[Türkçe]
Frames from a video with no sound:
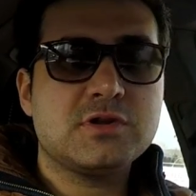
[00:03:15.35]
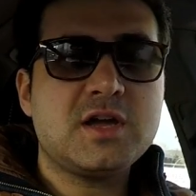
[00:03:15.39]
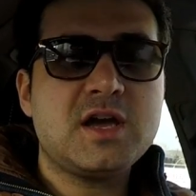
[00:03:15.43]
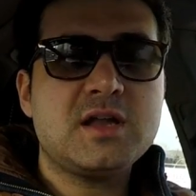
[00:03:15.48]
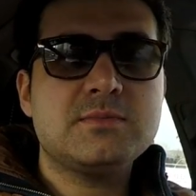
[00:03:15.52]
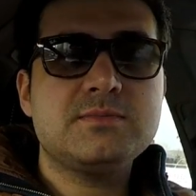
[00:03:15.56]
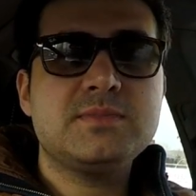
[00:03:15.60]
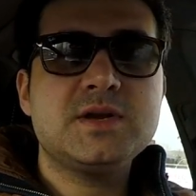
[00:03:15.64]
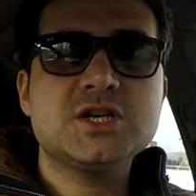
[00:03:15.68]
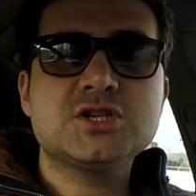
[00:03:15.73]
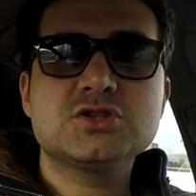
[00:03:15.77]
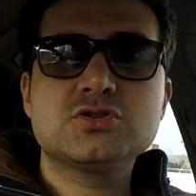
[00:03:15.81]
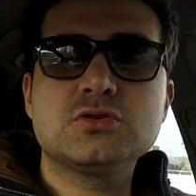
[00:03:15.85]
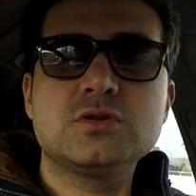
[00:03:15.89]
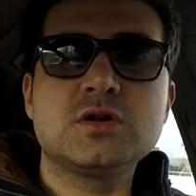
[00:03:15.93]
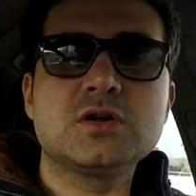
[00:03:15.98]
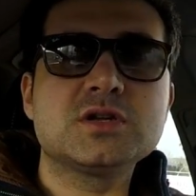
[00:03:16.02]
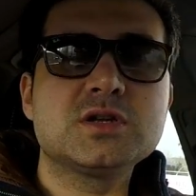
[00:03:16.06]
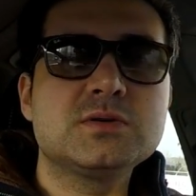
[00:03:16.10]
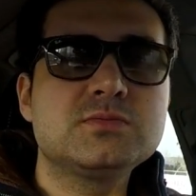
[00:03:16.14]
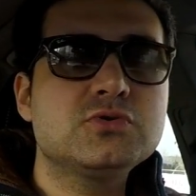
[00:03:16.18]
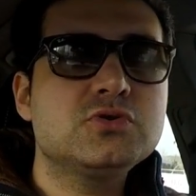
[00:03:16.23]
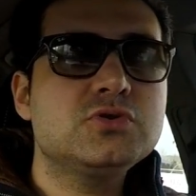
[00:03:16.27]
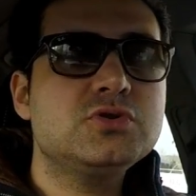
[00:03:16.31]
Yani 5
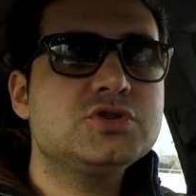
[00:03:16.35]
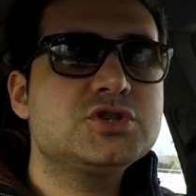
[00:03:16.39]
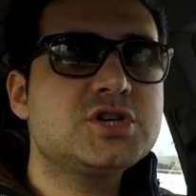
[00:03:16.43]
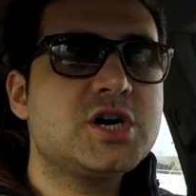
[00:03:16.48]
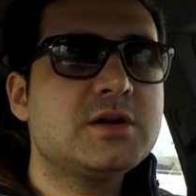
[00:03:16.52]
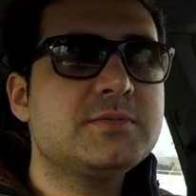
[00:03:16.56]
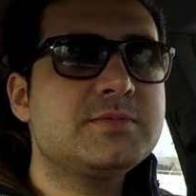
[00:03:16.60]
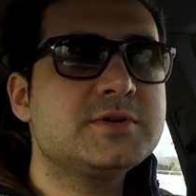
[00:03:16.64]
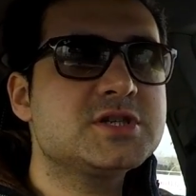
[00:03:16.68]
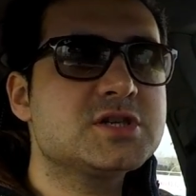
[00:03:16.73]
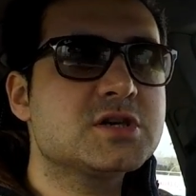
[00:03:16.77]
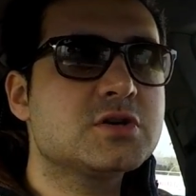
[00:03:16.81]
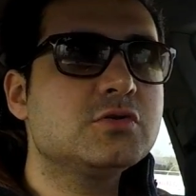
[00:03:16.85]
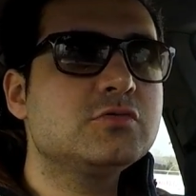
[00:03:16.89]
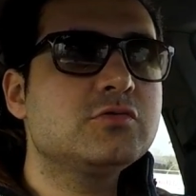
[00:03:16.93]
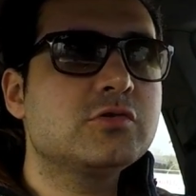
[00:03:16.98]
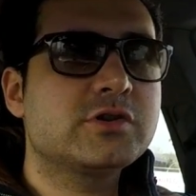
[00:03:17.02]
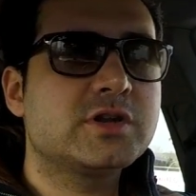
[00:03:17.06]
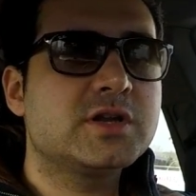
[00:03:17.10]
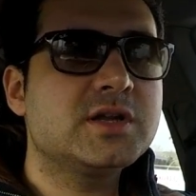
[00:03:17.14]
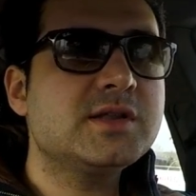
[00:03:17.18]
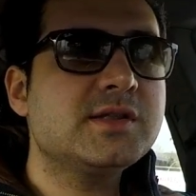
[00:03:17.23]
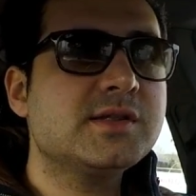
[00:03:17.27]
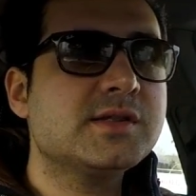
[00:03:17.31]
doları da bugün çarpacak
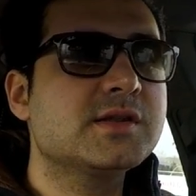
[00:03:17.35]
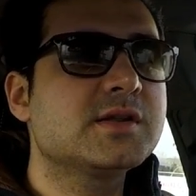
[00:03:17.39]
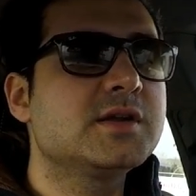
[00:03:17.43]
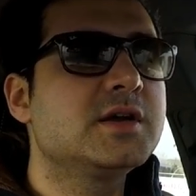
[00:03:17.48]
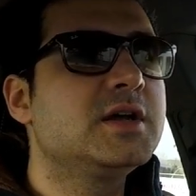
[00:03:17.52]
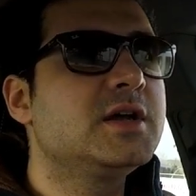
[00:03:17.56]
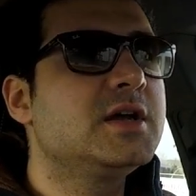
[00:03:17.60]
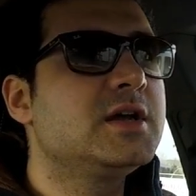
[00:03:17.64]
olursanız